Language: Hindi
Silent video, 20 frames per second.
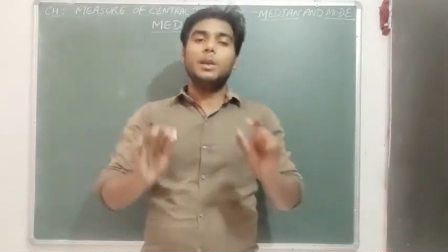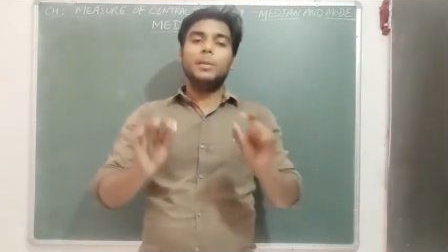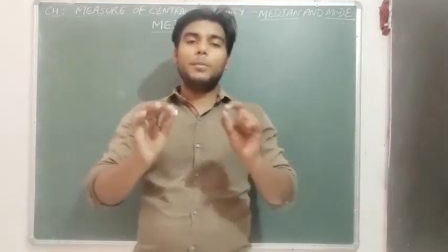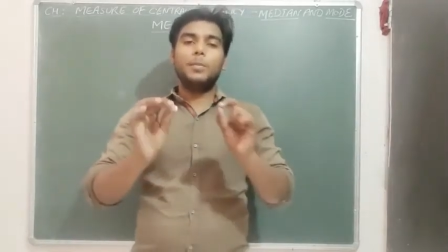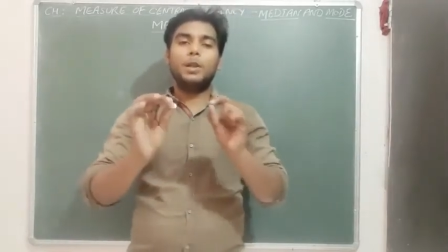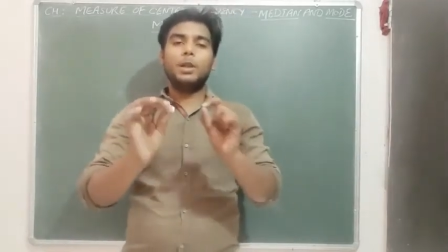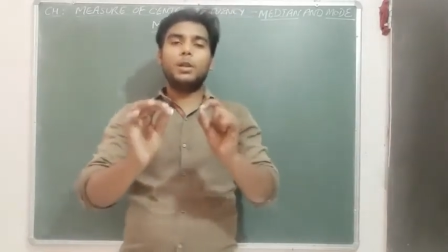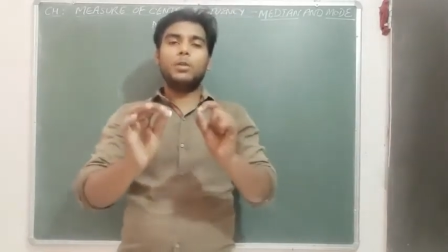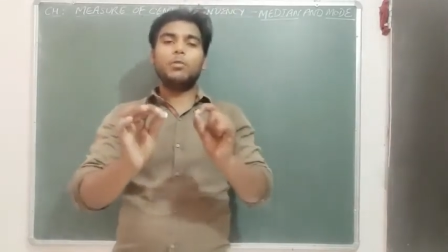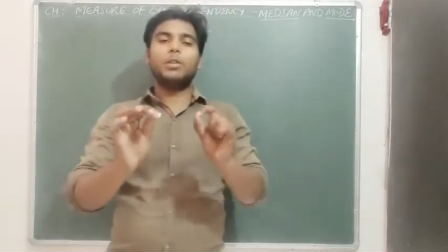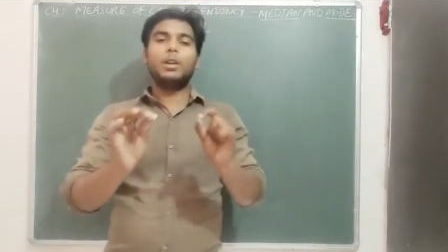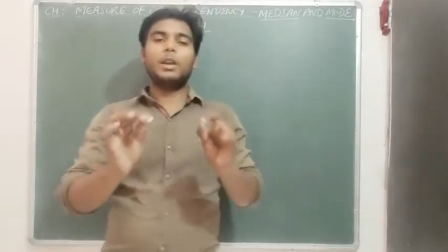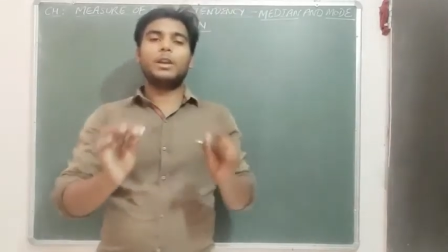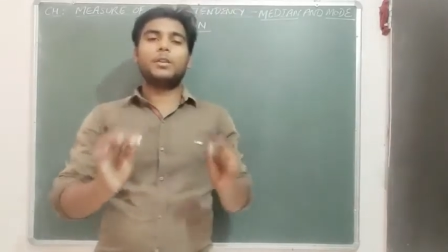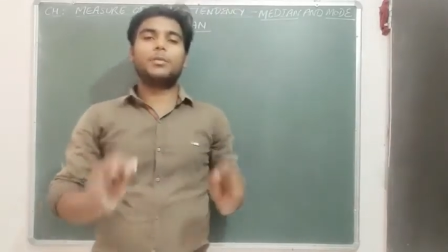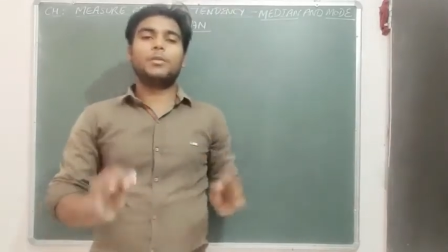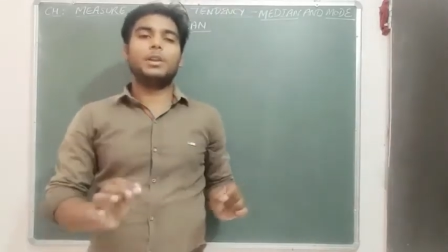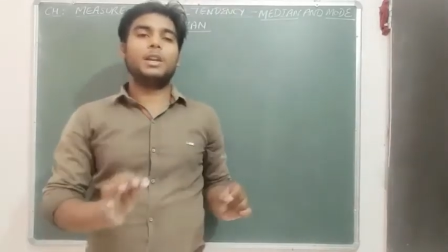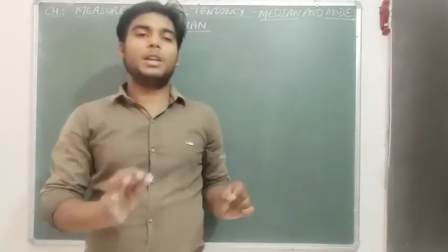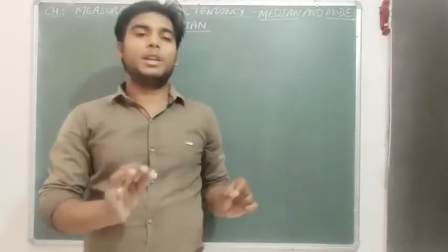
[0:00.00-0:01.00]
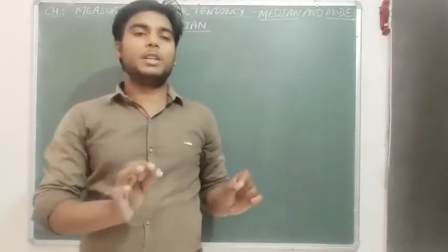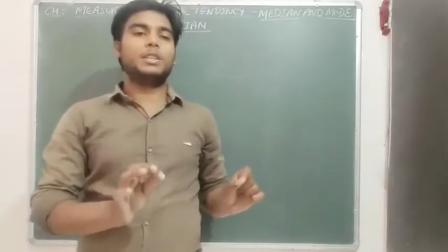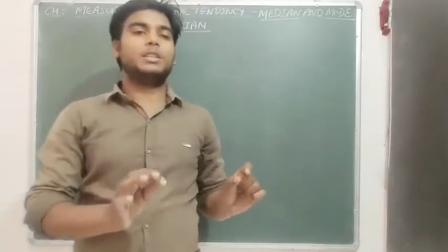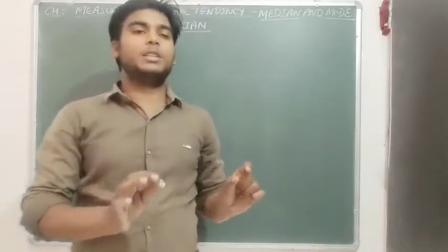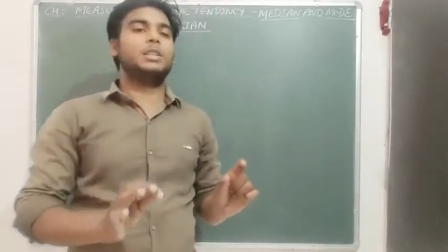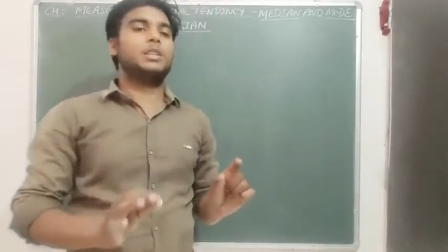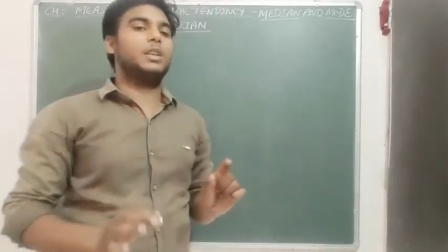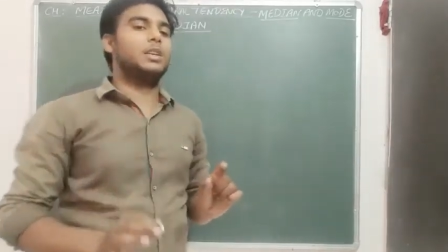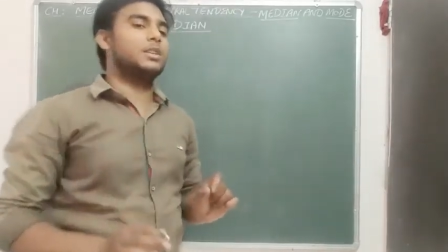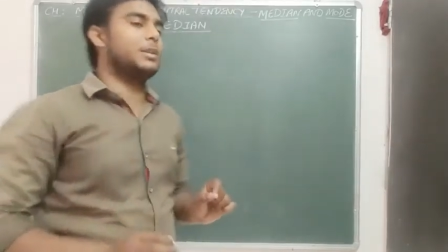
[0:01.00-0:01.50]
बिल्कुल एक्यूरेट अच्छी
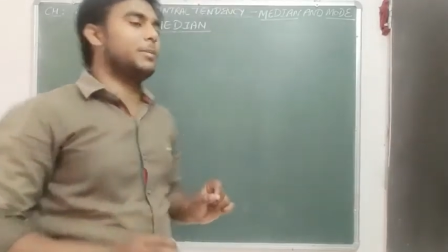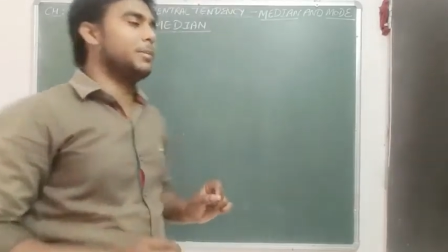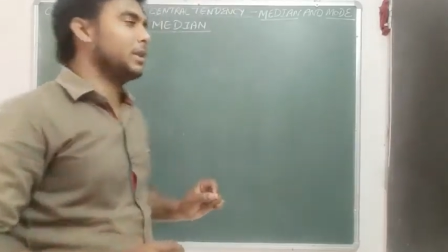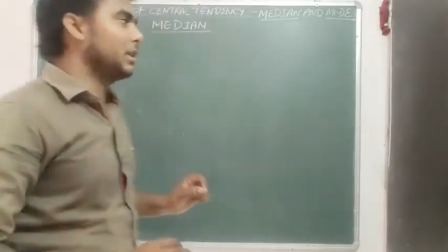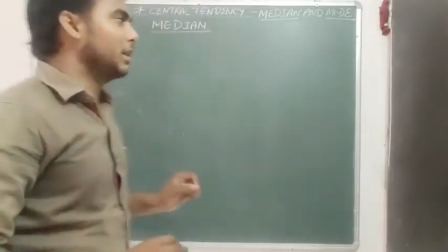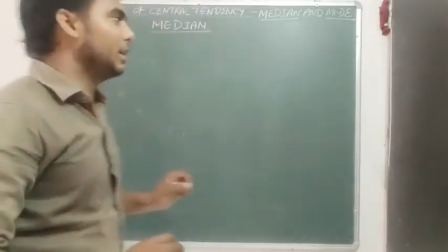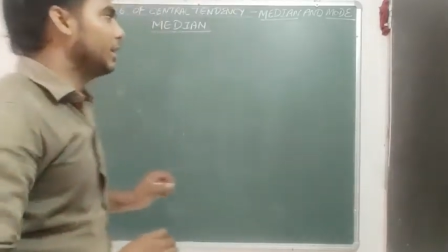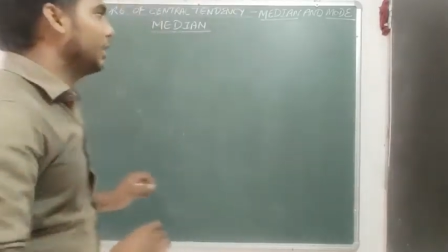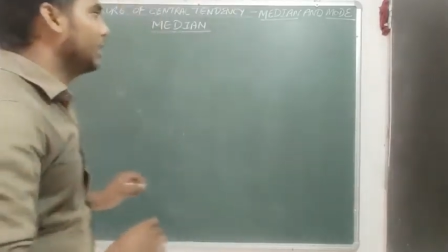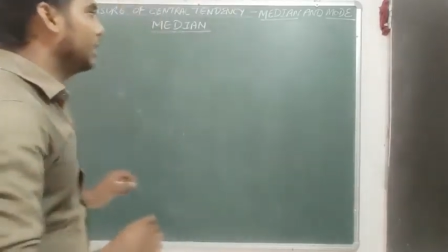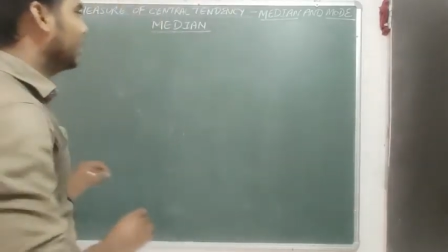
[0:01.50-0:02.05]
तरह से बताएंगे